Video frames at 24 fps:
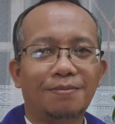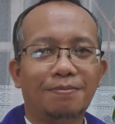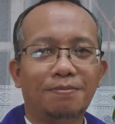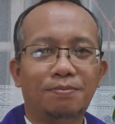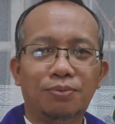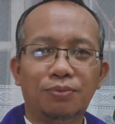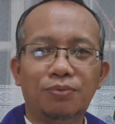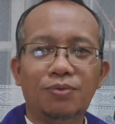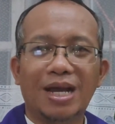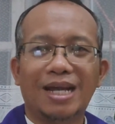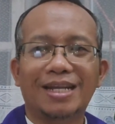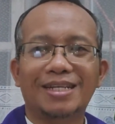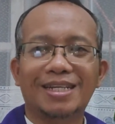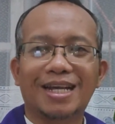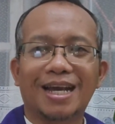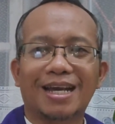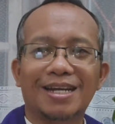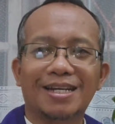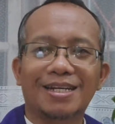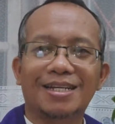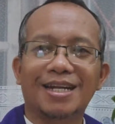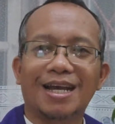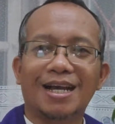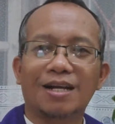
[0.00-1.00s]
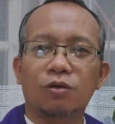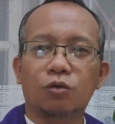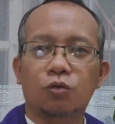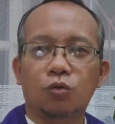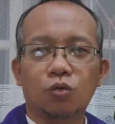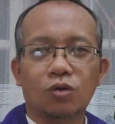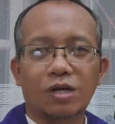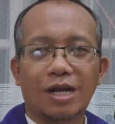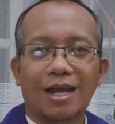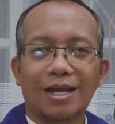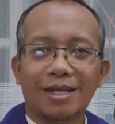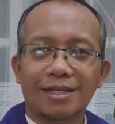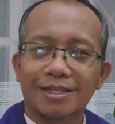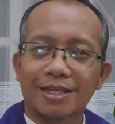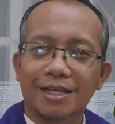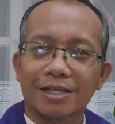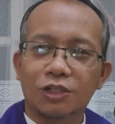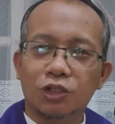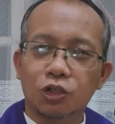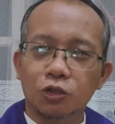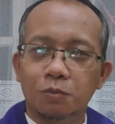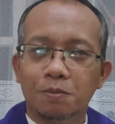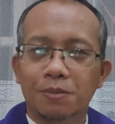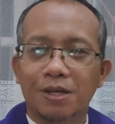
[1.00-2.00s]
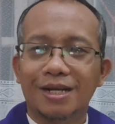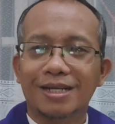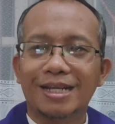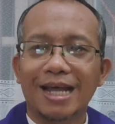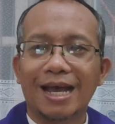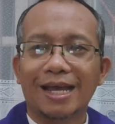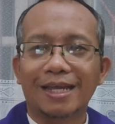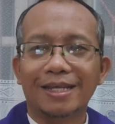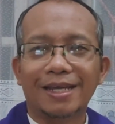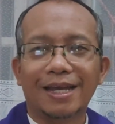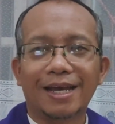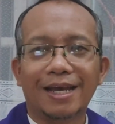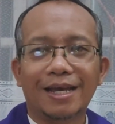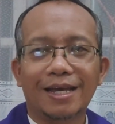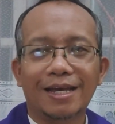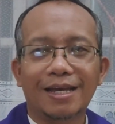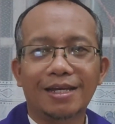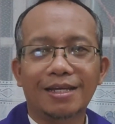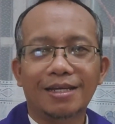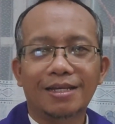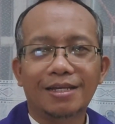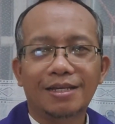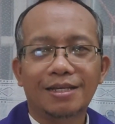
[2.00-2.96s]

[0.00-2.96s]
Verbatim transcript: bukan karena kurangnya sumber daya,